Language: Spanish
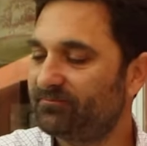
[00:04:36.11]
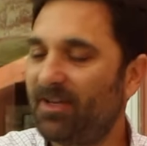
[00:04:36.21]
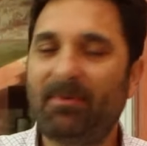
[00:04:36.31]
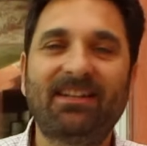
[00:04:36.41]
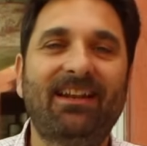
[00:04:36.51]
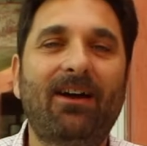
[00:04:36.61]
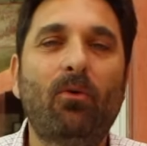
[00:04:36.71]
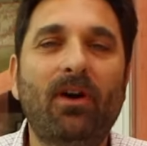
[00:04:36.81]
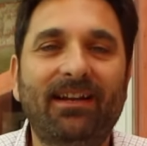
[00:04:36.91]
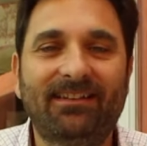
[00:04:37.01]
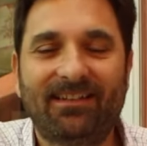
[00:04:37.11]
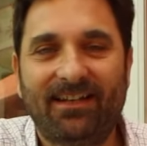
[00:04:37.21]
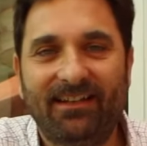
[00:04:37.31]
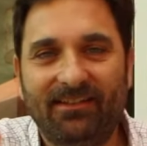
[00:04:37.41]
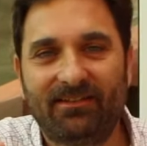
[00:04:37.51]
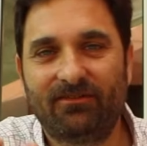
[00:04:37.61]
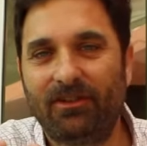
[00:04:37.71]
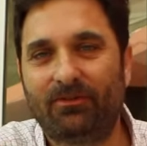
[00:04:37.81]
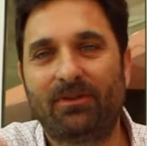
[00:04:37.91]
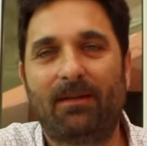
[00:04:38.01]
la planta de la huerta no
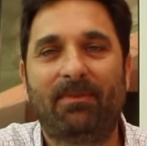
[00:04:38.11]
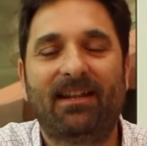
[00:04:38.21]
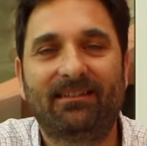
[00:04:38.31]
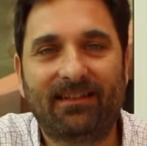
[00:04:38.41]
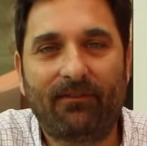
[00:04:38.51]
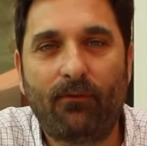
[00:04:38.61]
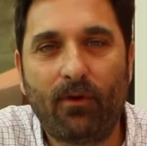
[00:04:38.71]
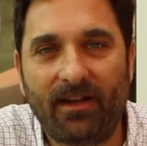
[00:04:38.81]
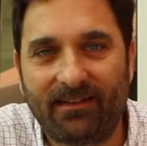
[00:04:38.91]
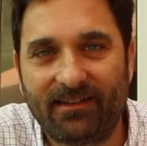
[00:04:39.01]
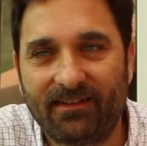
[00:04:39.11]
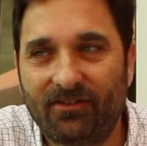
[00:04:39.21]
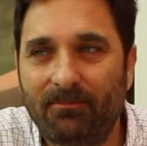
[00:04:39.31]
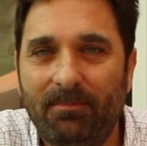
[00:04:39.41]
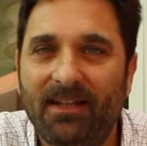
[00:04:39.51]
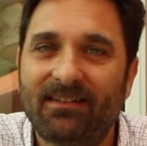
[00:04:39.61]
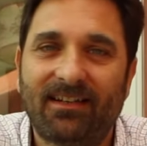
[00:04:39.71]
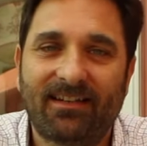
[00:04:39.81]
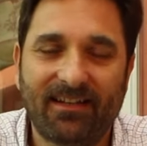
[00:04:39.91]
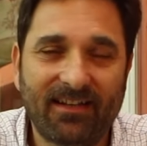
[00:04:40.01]
es una planta fuerte, son
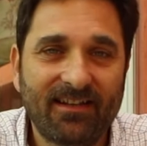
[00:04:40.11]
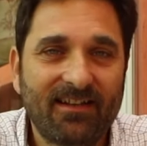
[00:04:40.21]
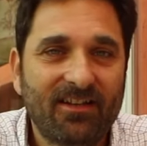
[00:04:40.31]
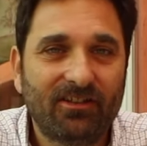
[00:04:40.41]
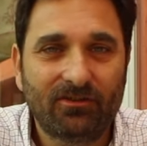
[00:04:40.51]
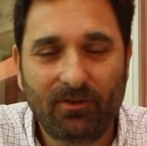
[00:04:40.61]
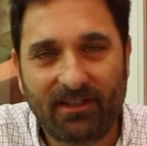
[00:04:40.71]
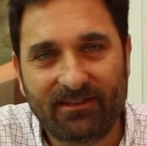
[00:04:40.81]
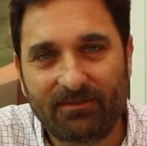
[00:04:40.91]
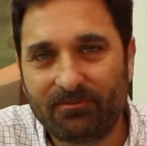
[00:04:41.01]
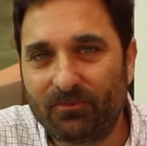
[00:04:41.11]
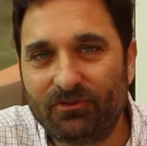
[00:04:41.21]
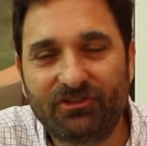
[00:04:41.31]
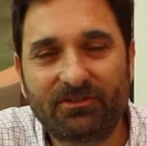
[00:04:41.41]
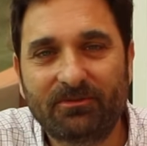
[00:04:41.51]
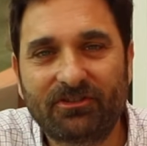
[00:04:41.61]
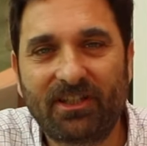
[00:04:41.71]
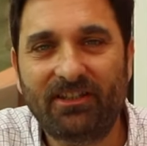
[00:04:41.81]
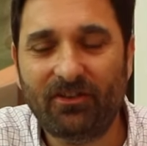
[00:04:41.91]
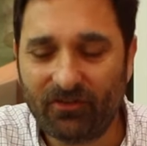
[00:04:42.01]
plantas que durante muchísimos
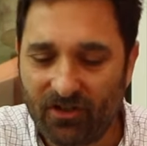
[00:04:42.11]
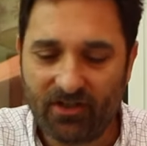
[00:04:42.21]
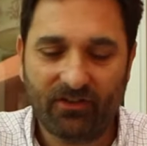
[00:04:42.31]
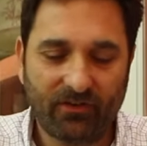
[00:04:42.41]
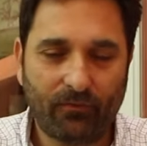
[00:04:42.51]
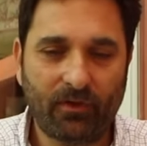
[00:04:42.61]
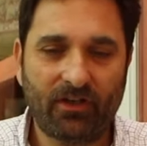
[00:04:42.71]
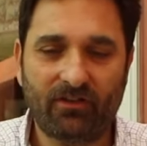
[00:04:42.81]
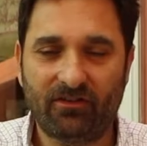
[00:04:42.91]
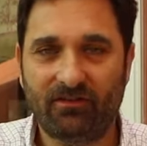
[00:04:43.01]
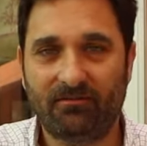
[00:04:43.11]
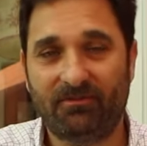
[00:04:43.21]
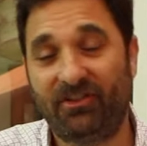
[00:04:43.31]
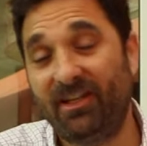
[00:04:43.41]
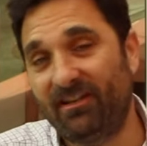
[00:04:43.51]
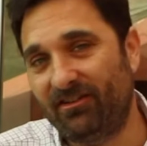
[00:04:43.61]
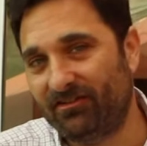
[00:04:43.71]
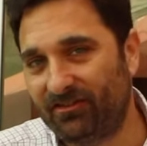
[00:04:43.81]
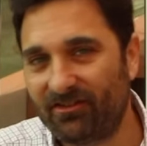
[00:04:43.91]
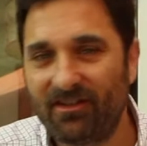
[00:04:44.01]
años se fueron
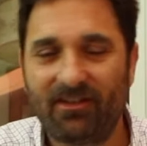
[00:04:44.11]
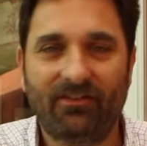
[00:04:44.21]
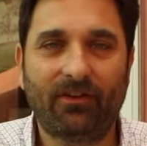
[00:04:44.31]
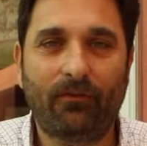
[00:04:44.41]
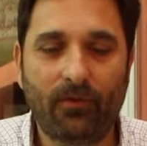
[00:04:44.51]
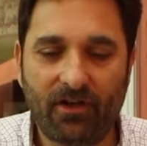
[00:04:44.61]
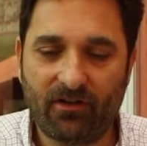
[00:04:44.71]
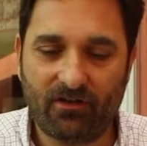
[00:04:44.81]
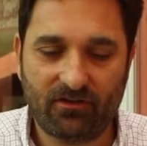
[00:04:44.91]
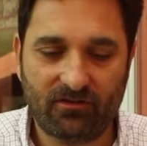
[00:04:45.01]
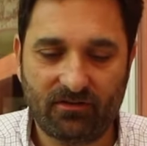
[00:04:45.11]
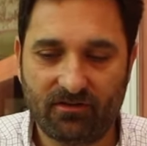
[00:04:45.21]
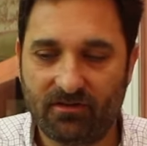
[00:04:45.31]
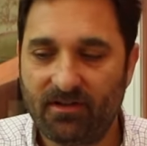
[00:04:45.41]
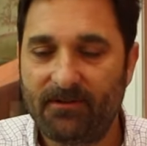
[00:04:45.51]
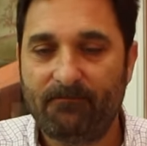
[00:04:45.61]
siglos, se fueron